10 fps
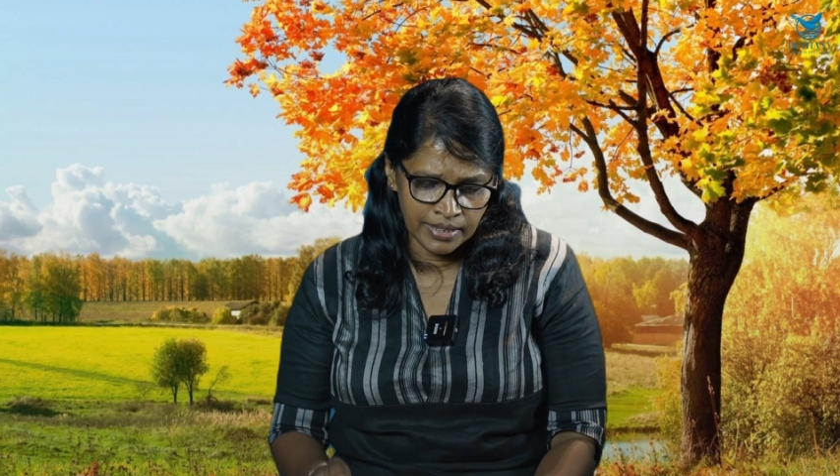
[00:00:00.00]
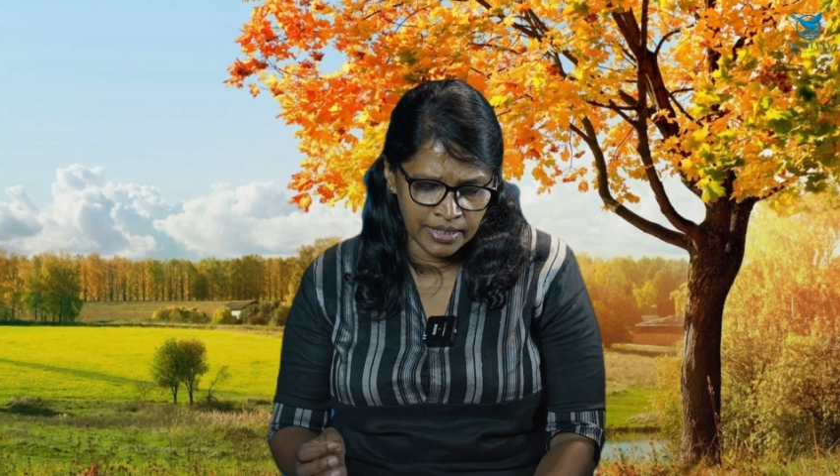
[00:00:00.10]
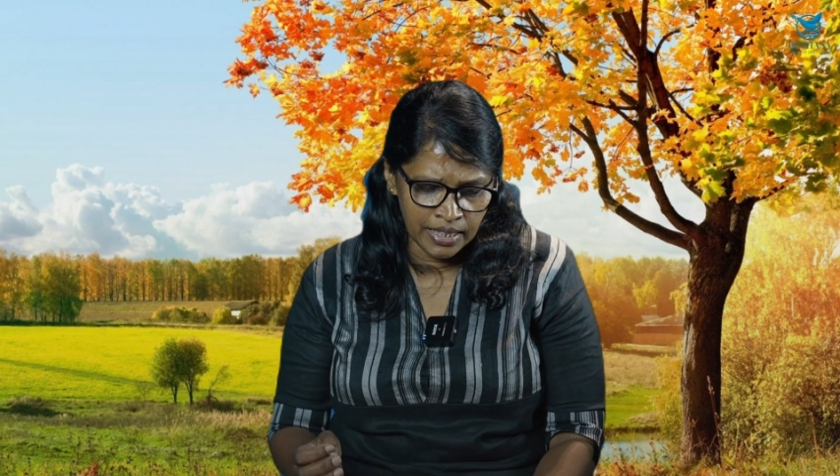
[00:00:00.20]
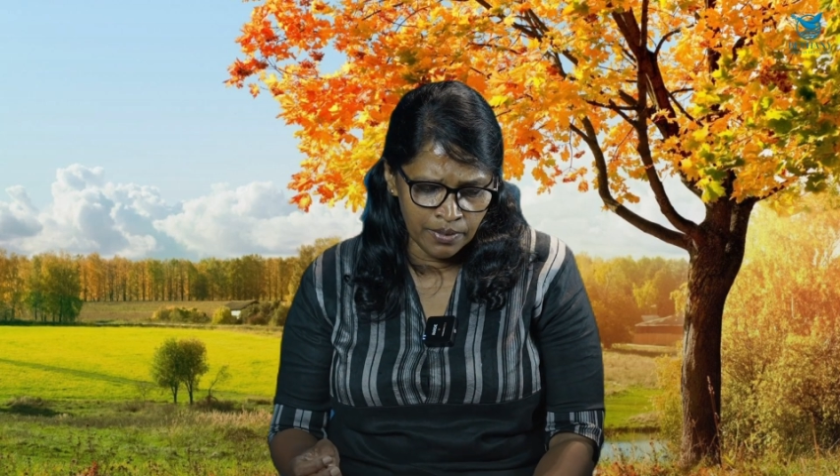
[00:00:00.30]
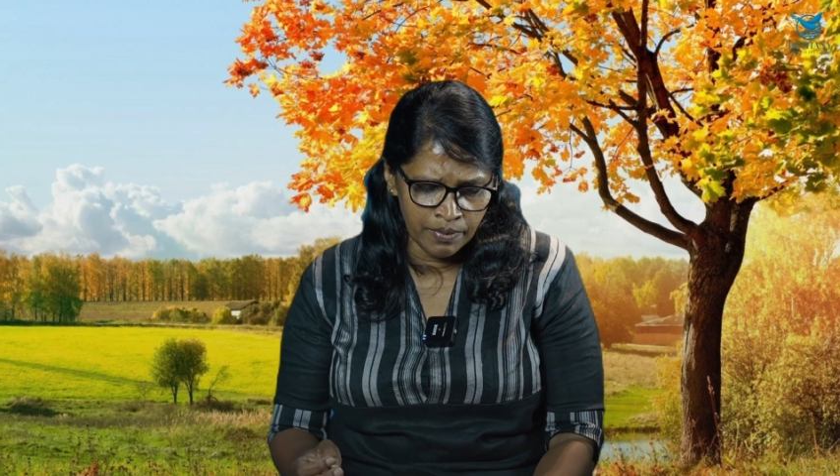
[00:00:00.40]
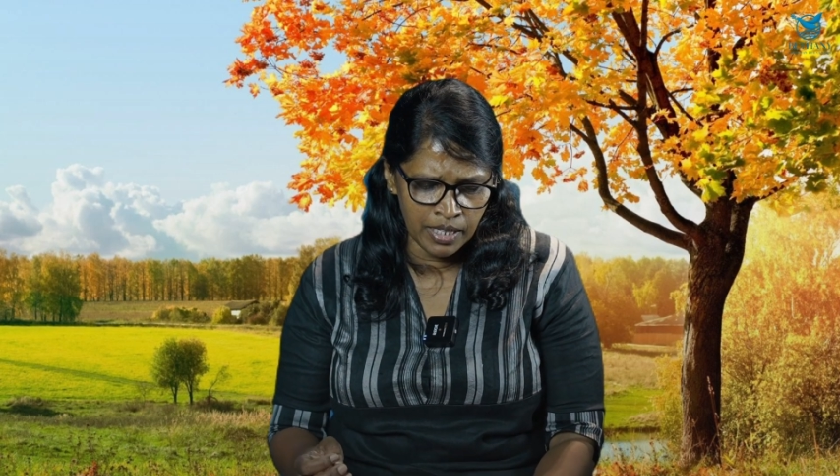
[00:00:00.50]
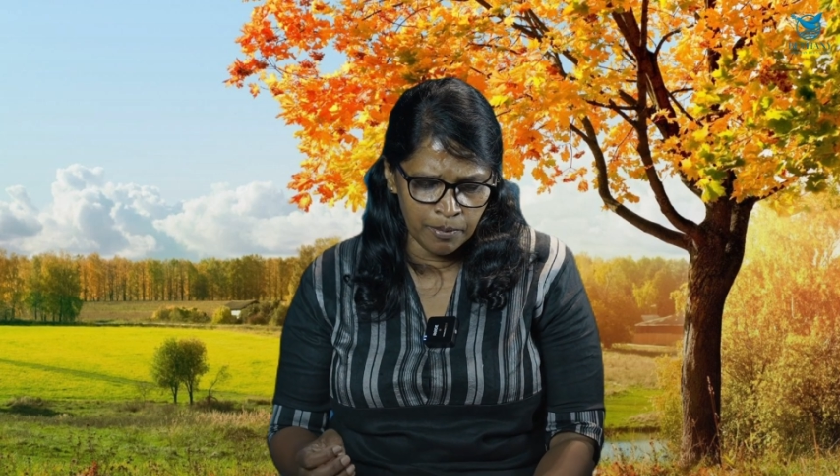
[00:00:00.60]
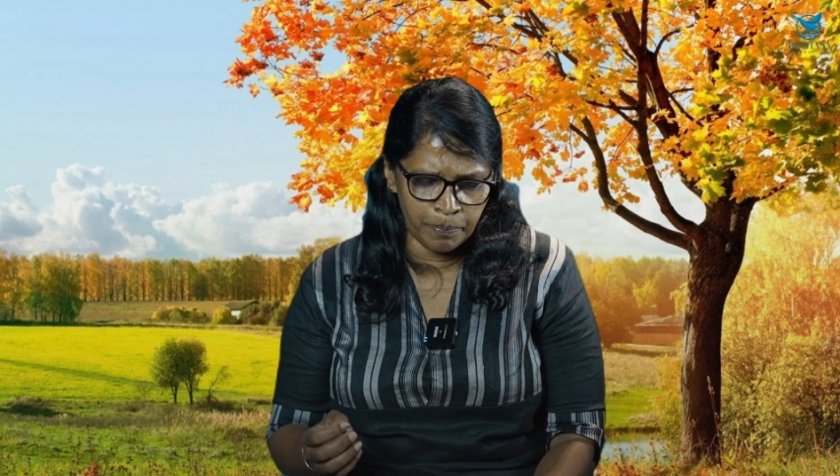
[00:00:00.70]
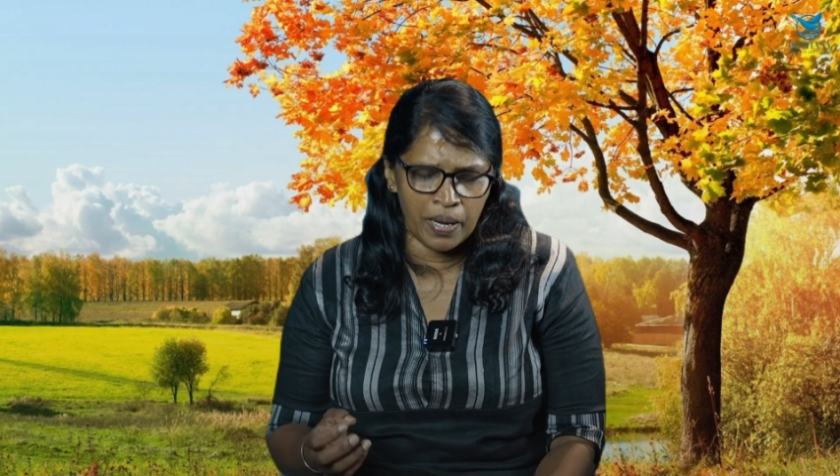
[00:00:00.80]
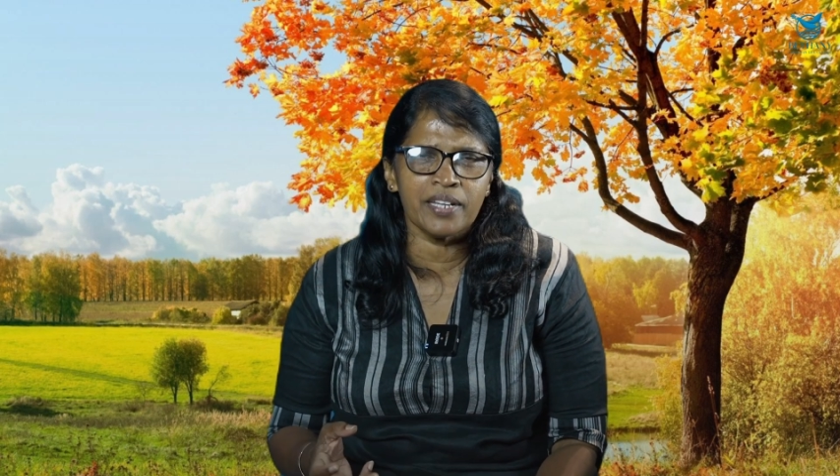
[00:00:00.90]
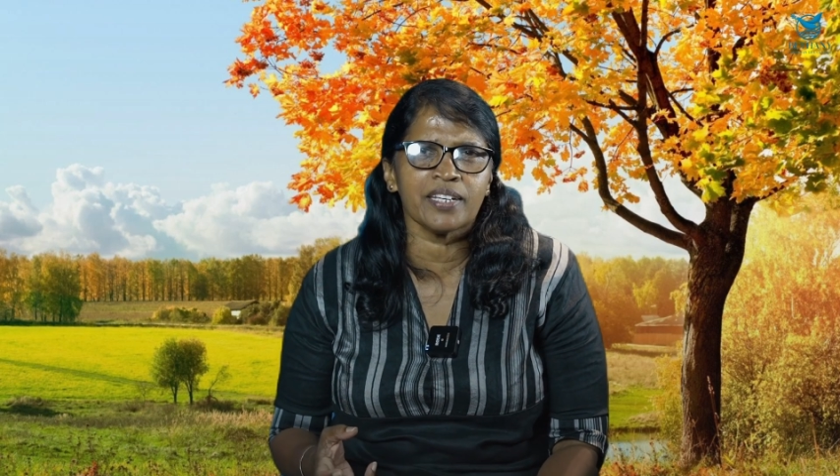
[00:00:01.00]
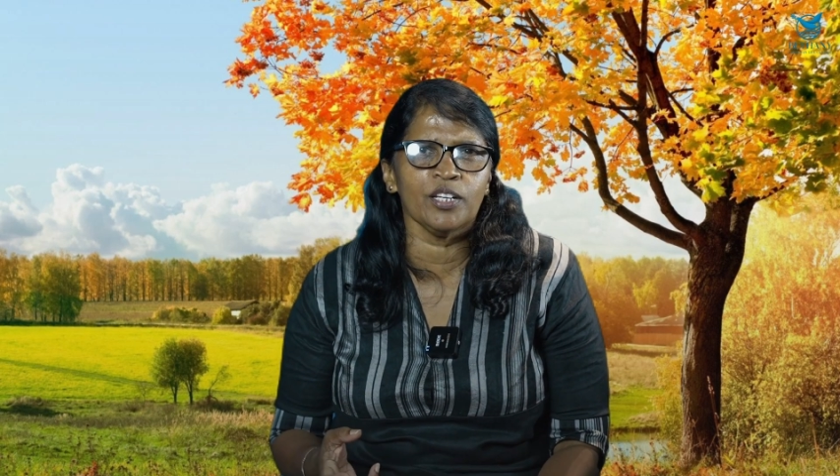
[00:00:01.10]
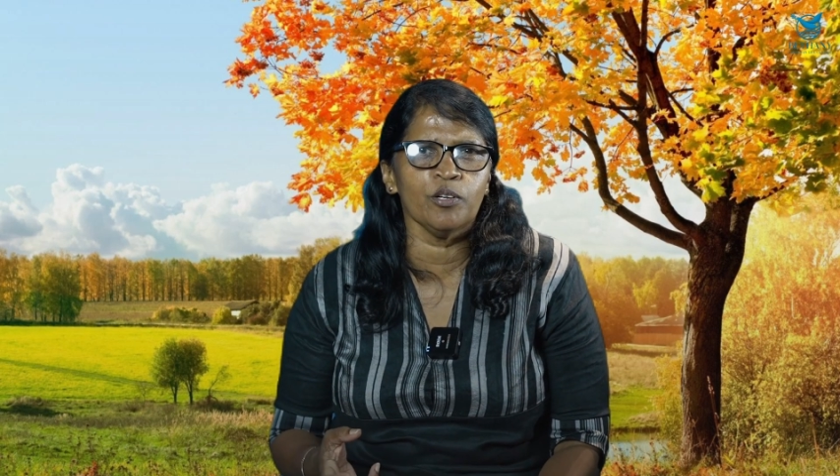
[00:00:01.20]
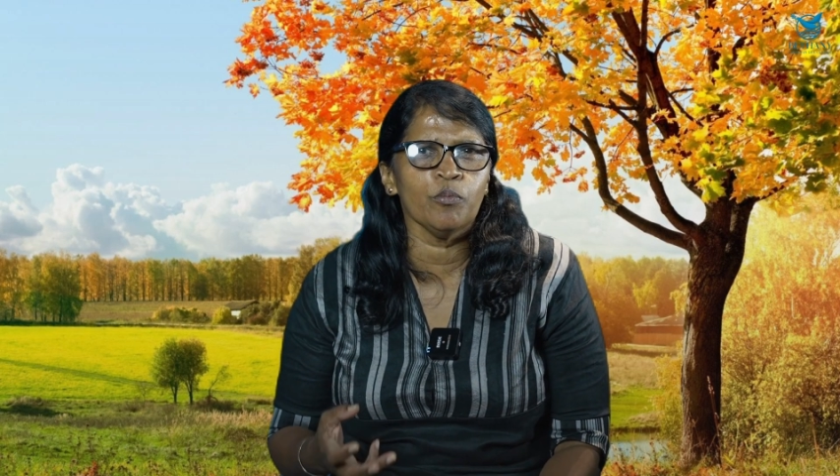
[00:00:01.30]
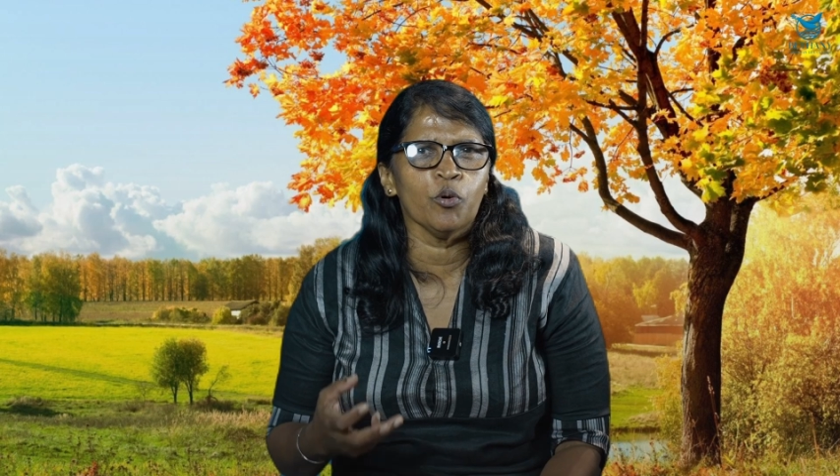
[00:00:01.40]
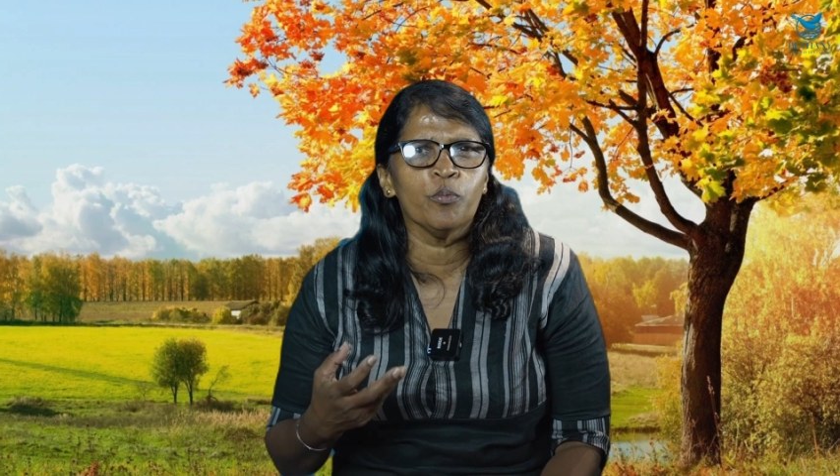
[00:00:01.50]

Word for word: ஜீவனை பார்க்கிலும்